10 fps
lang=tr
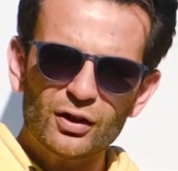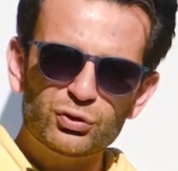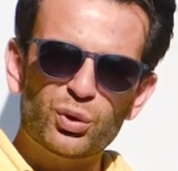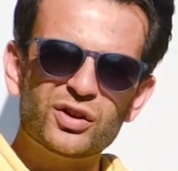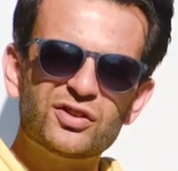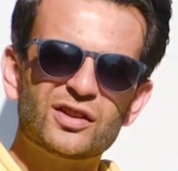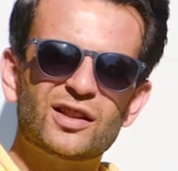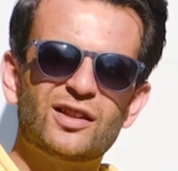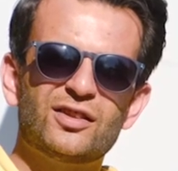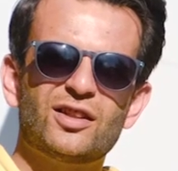
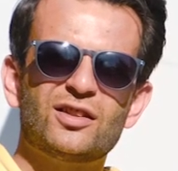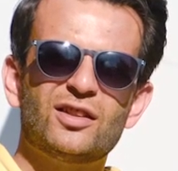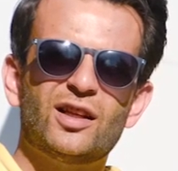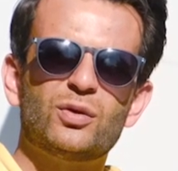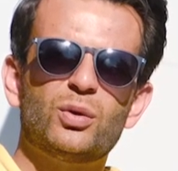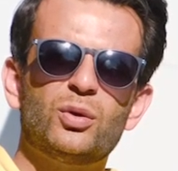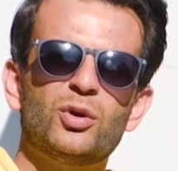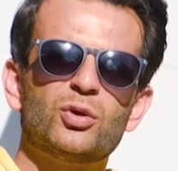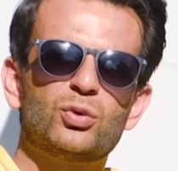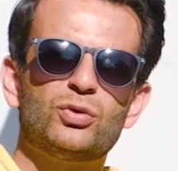sonrasında kazanılan o
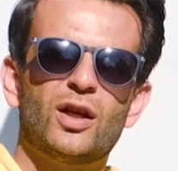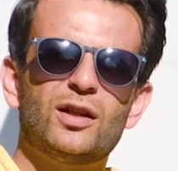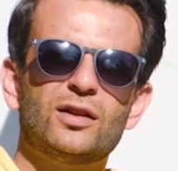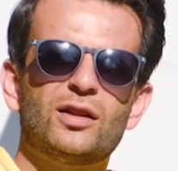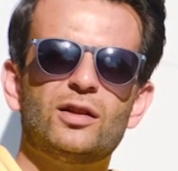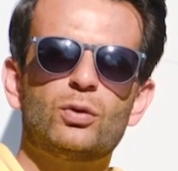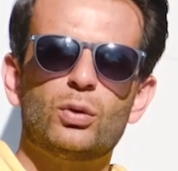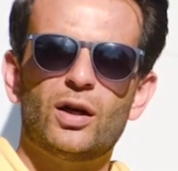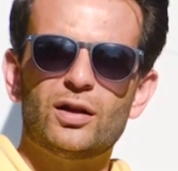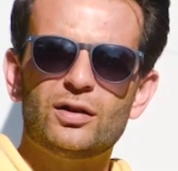güzellikleri,
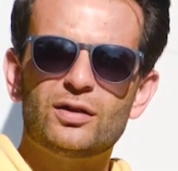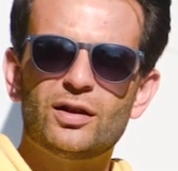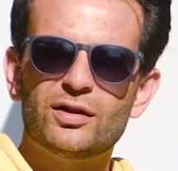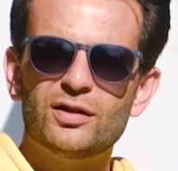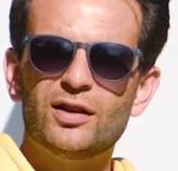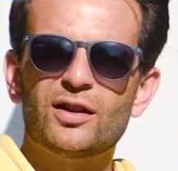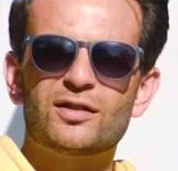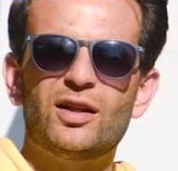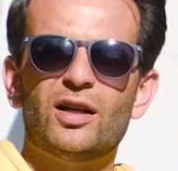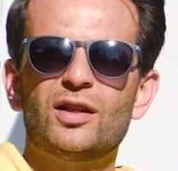kolaylıkları
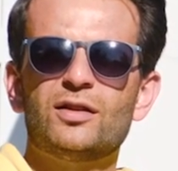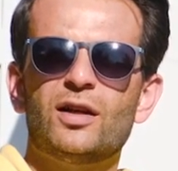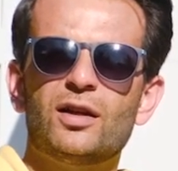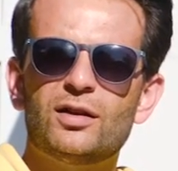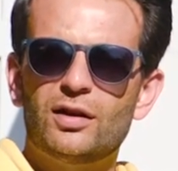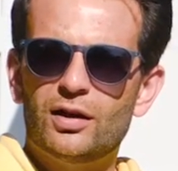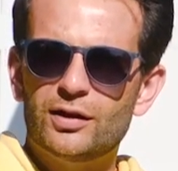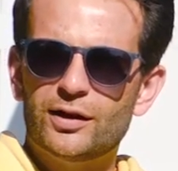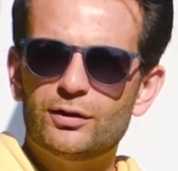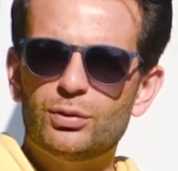daha da değerli
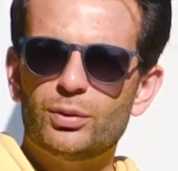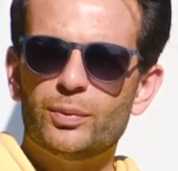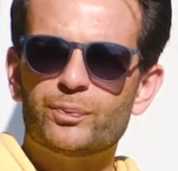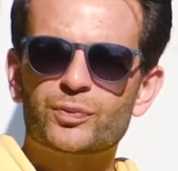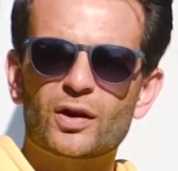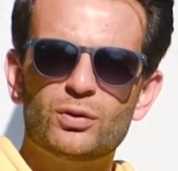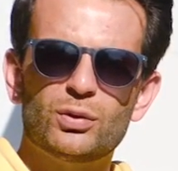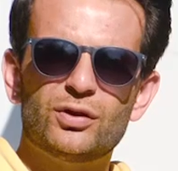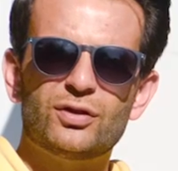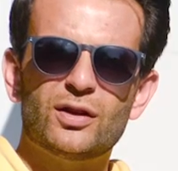hale getiriyor.
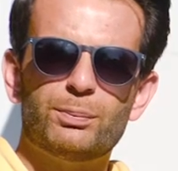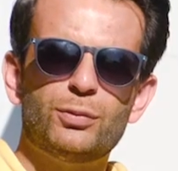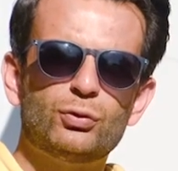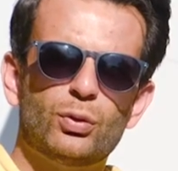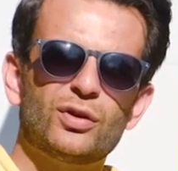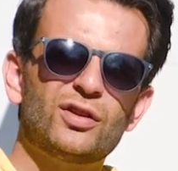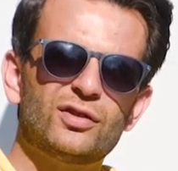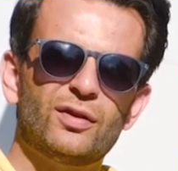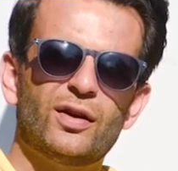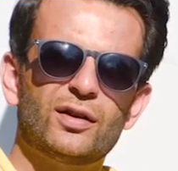Dolayısıyla bir sonraki
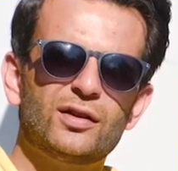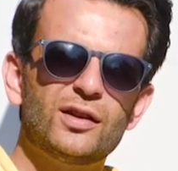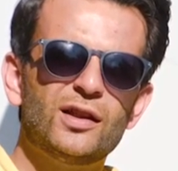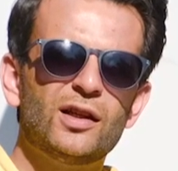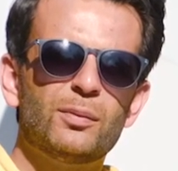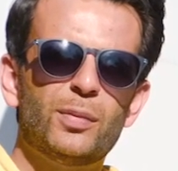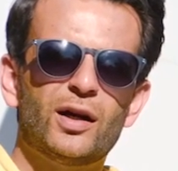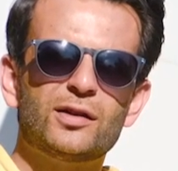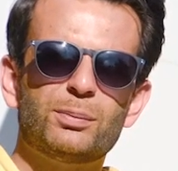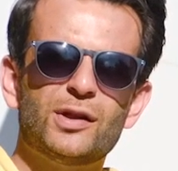seferde
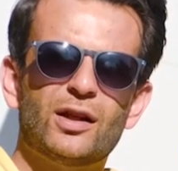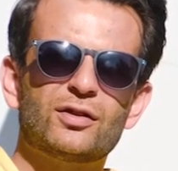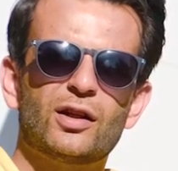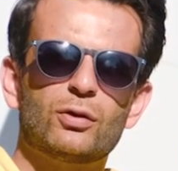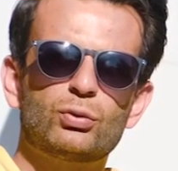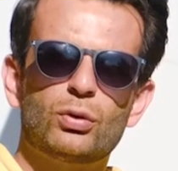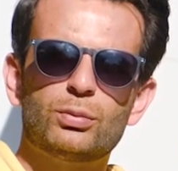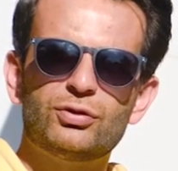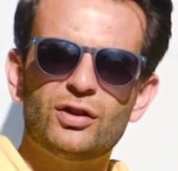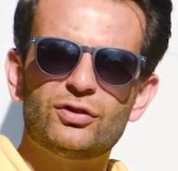belki biraz daha zor
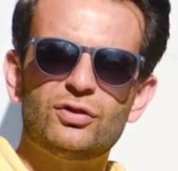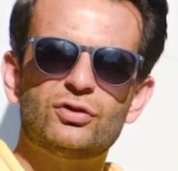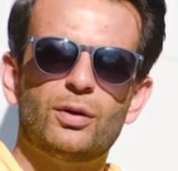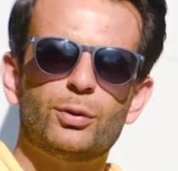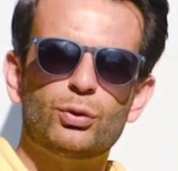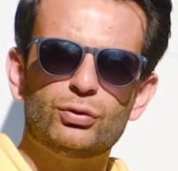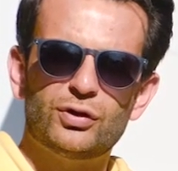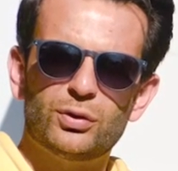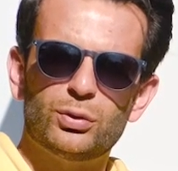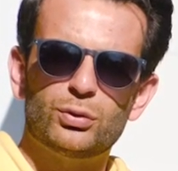bir şey için çaba
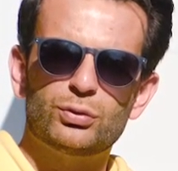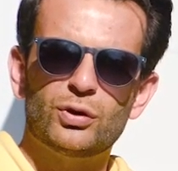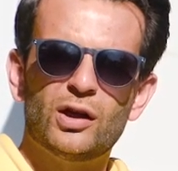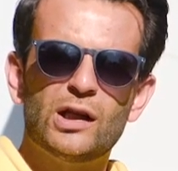gösteriyoruz.